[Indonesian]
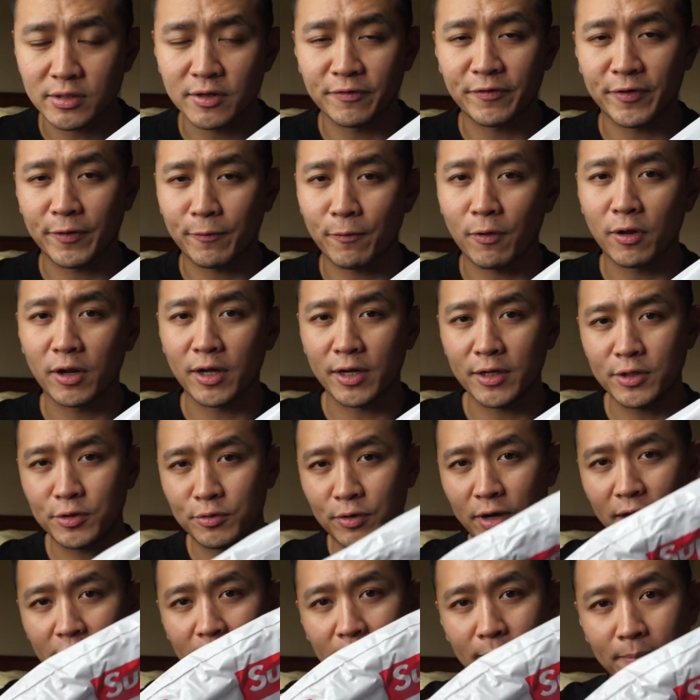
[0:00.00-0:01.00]
Christopher Walken
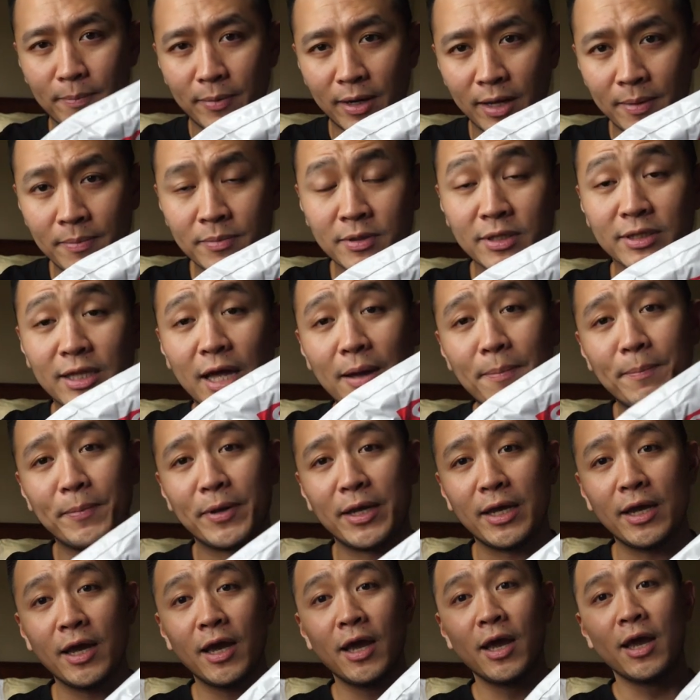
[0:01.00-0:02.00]
juga ada Blim.
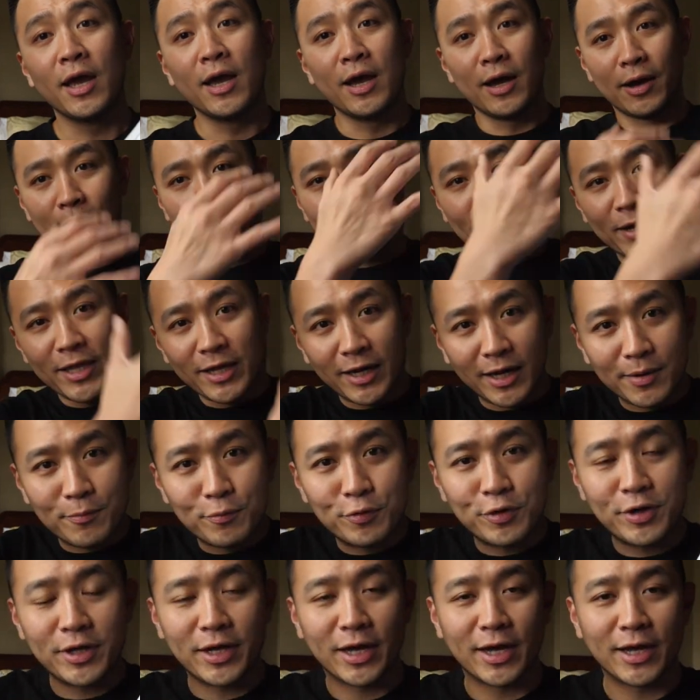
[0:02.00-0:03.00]
Tetapi banyak
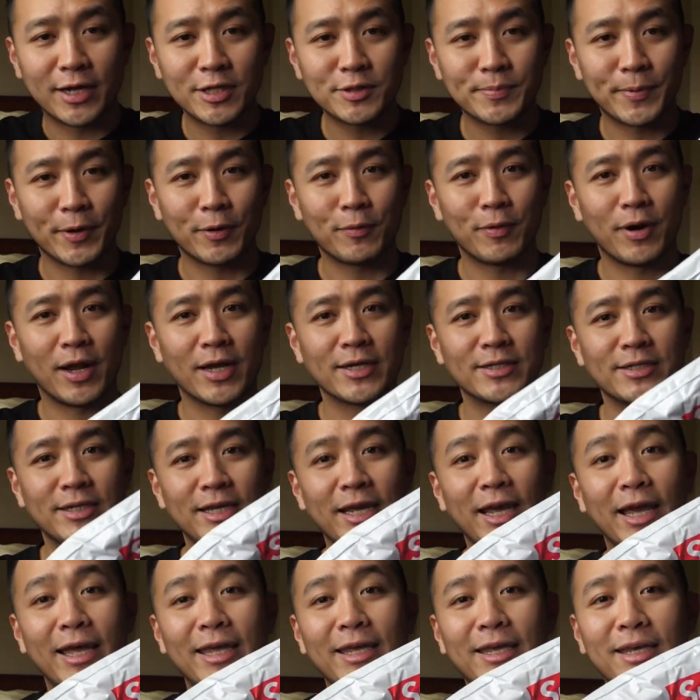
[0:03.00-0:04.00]
kemudian
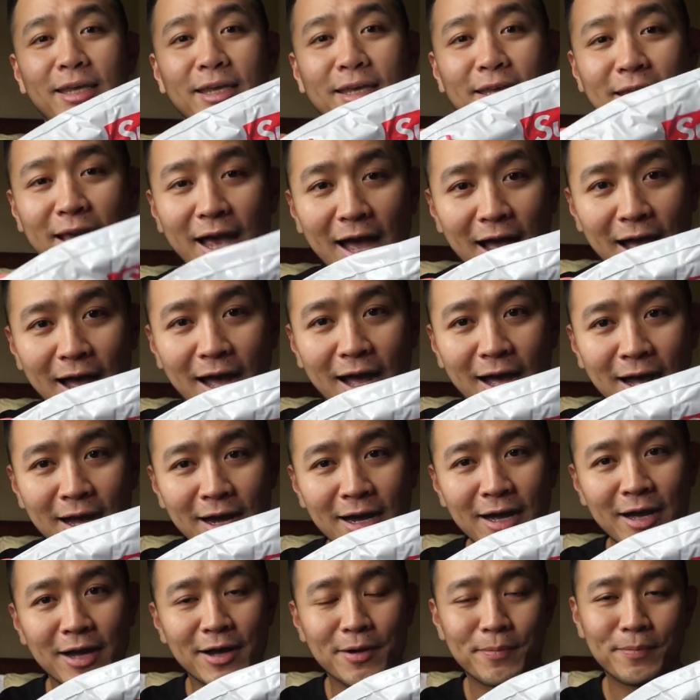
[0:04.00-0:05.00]
spekulasi
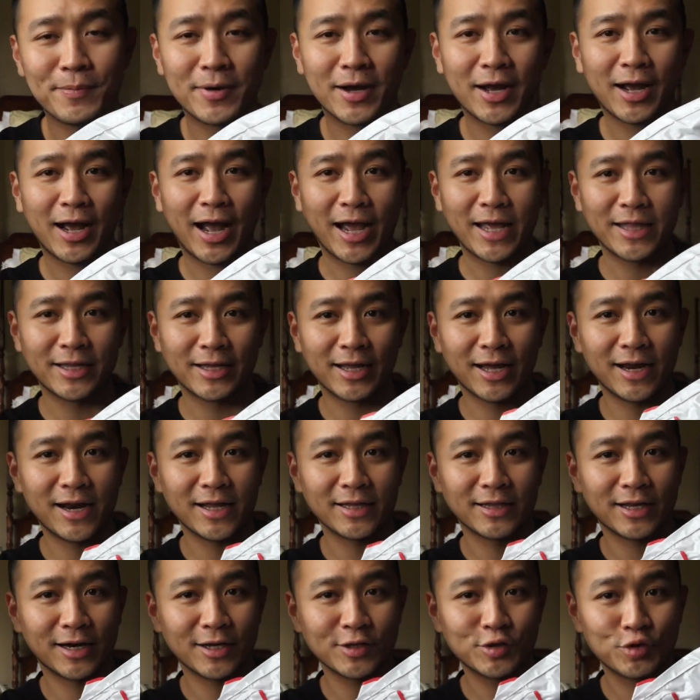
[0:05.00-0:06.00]
yang mengkaitkan
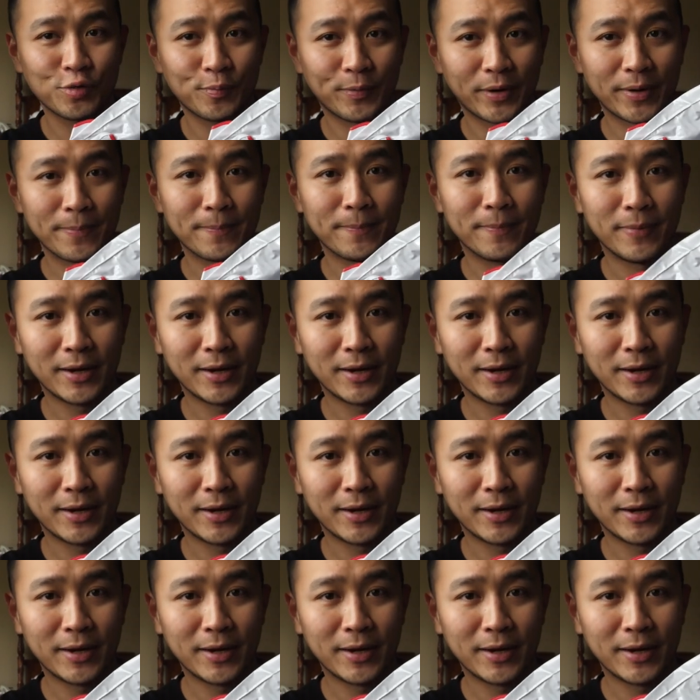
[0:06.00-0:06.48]
antara Supreme